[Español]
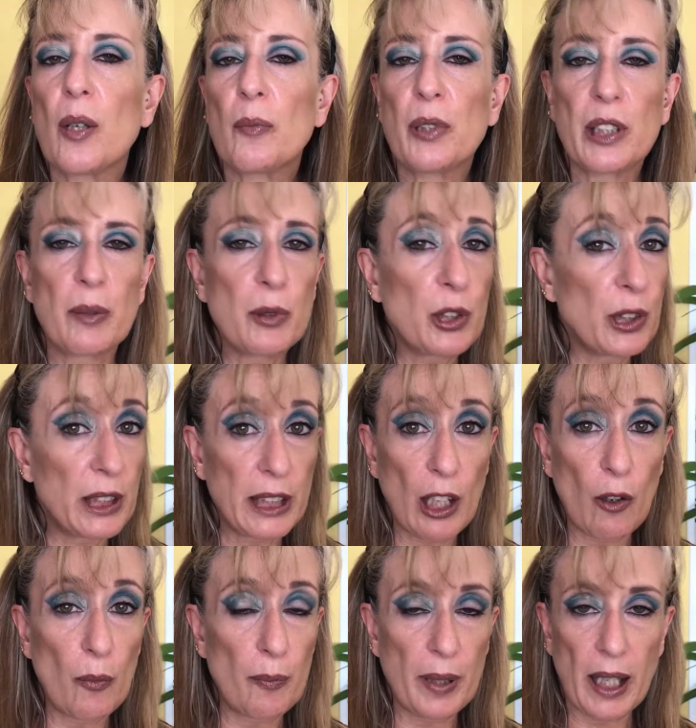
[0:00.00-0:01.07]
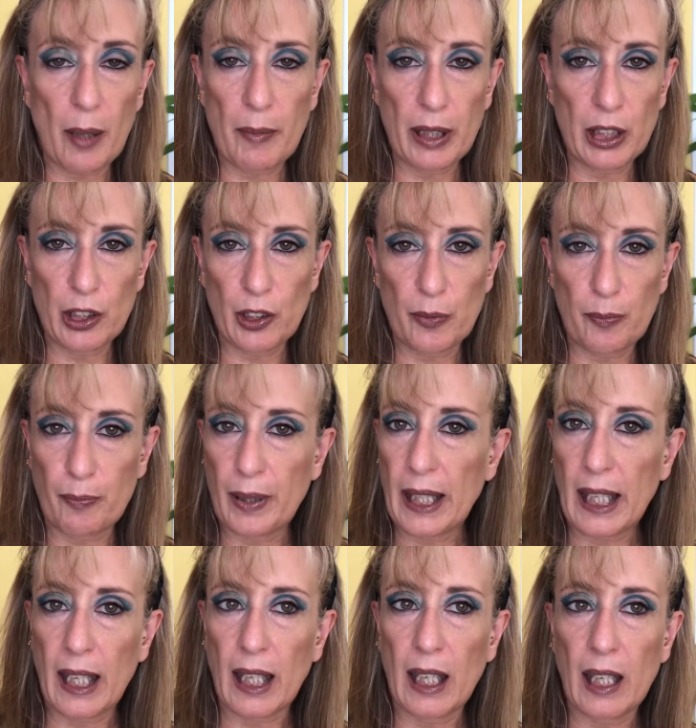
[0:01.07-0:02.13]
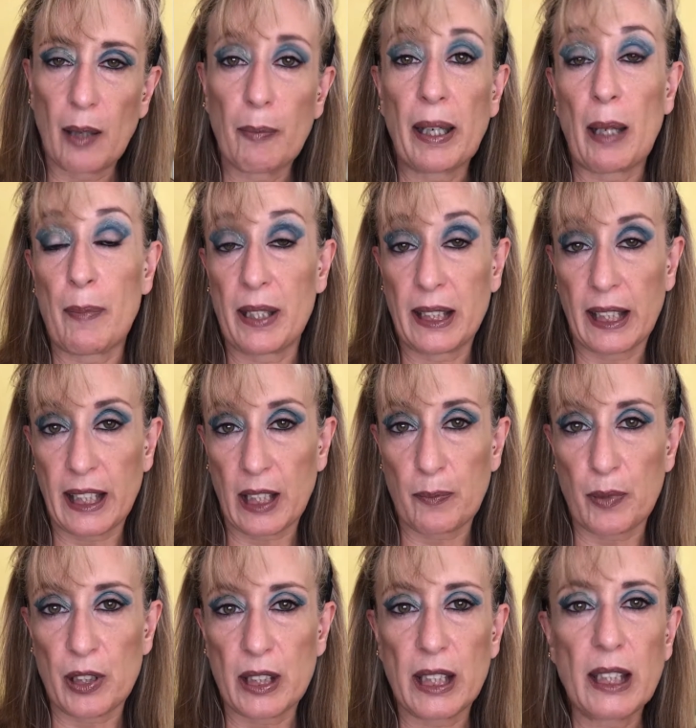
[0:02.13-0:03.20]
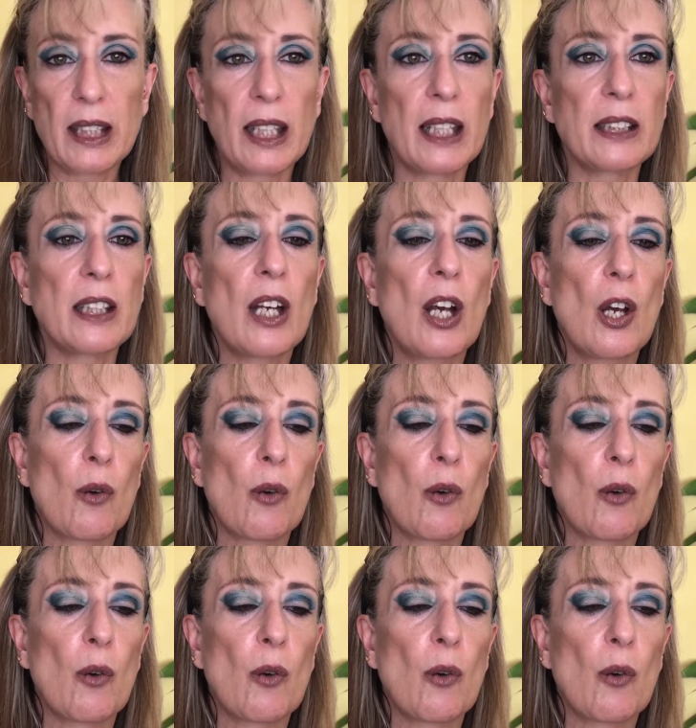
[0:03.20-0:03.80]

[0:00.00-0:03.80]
Podemos utilizar un pegamento para, pestañas postizas.